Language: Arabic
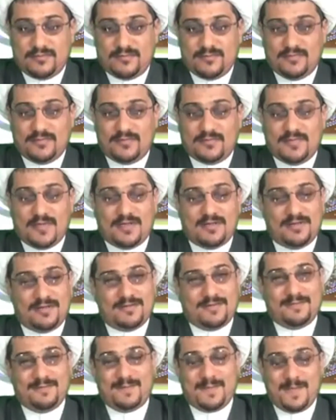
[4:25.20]
يعني إحنا
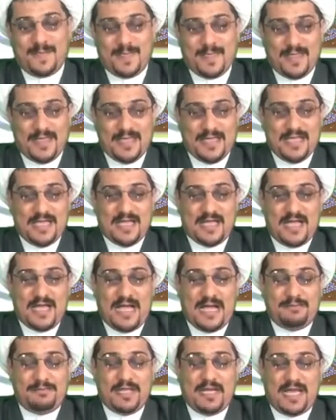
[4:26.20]
نأخذ منه
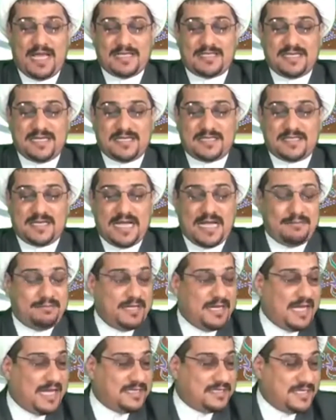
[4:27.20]
عبد العزيز عبد
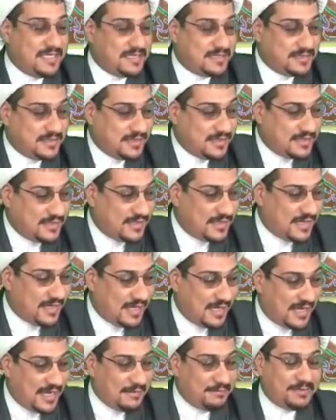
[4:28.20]
العزيز كتاب
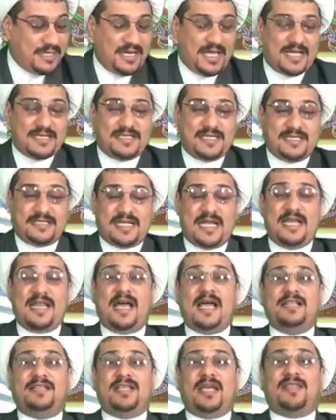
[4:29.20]
الله عبد العزيز
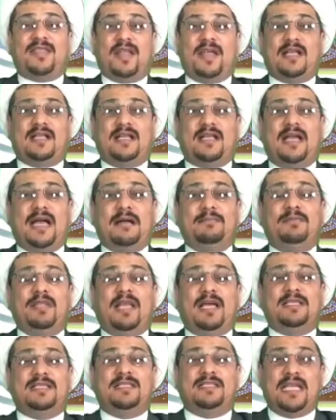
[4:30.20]
أنا أنتظرك عبد
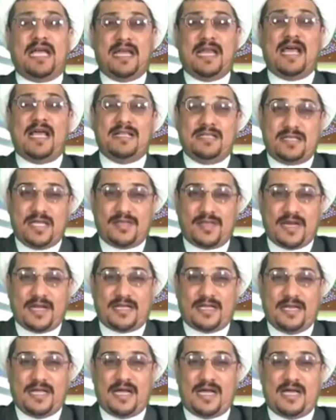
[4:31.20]
العزيز أنا
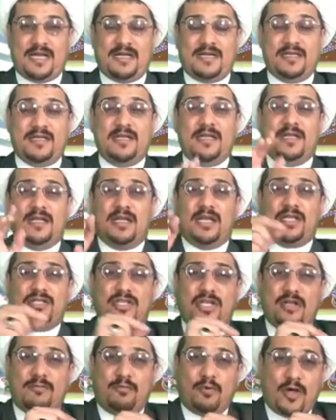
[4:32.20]
أنتظرك الآن
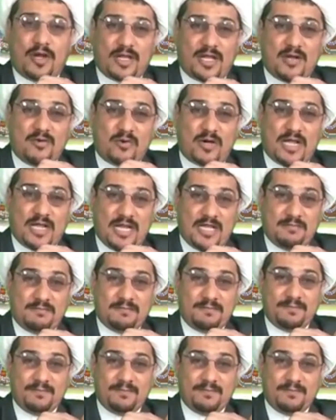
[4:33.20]
اجلب ورقة وقلم